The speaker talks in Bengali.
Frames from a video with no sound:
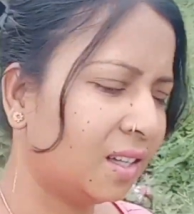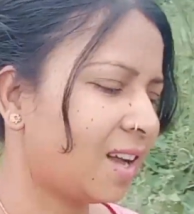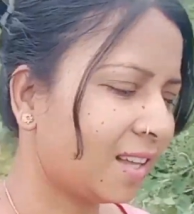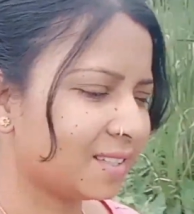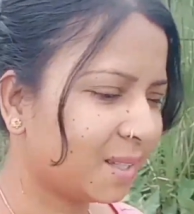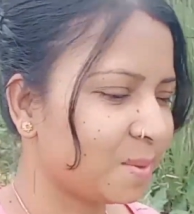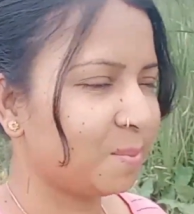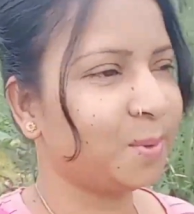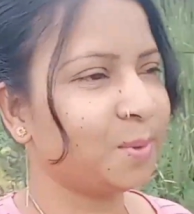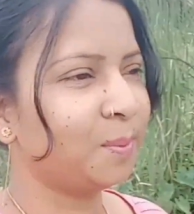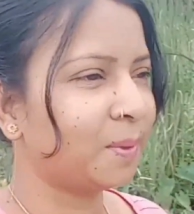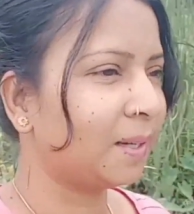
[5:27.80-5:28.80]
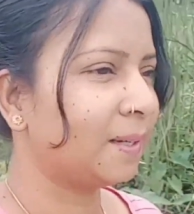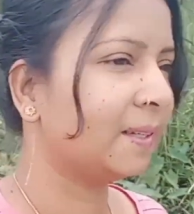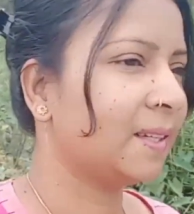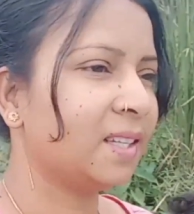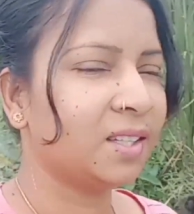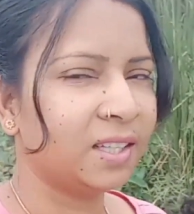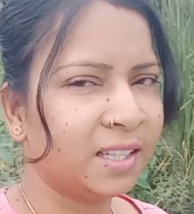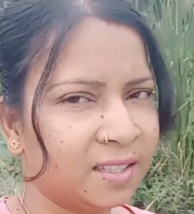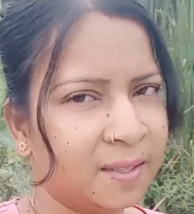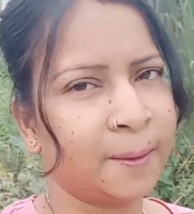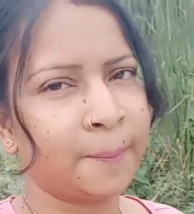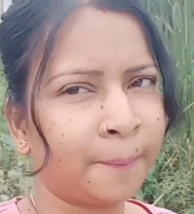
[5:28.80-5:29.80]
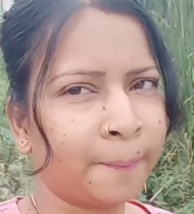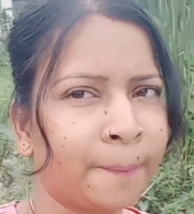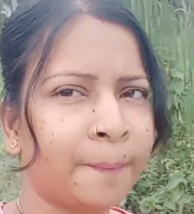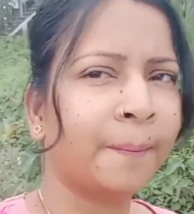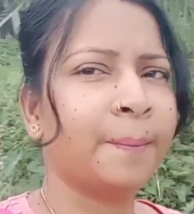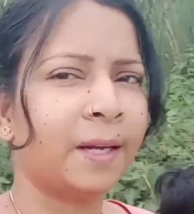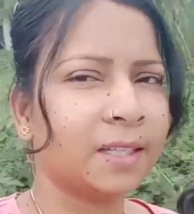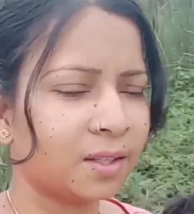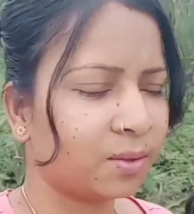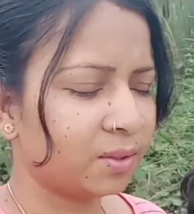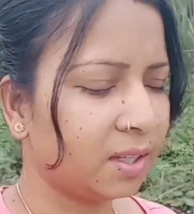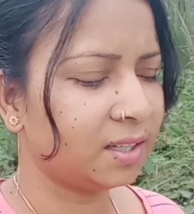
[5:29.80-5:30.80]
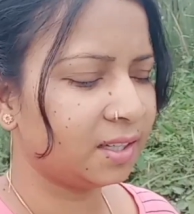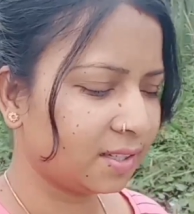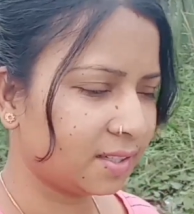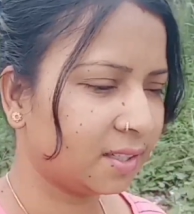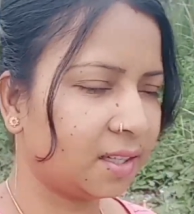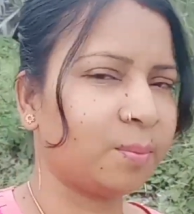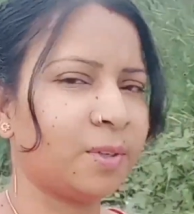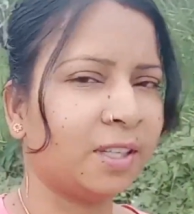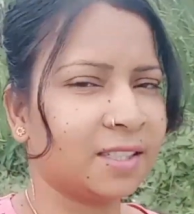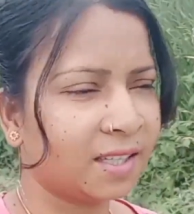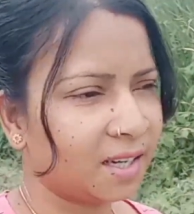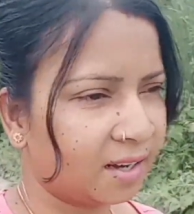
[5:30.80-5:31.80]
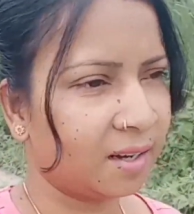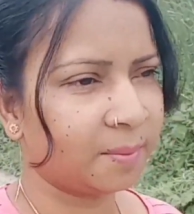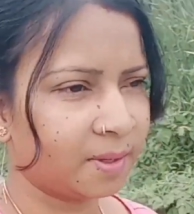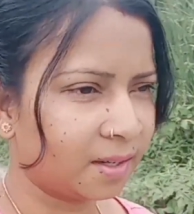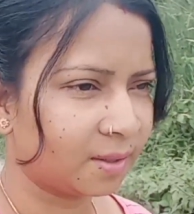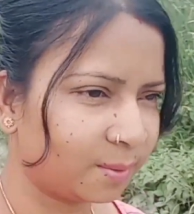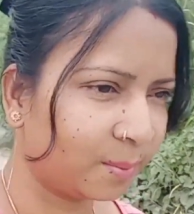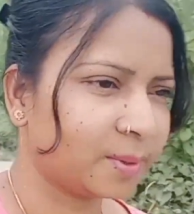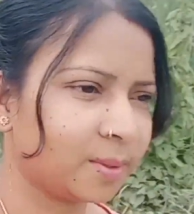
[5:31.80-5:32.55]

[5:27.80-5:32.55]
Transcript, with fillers: আজকে বুধবার বাজার করে নিয়ে এসে তারপরে এসে রান্না বান্না করবো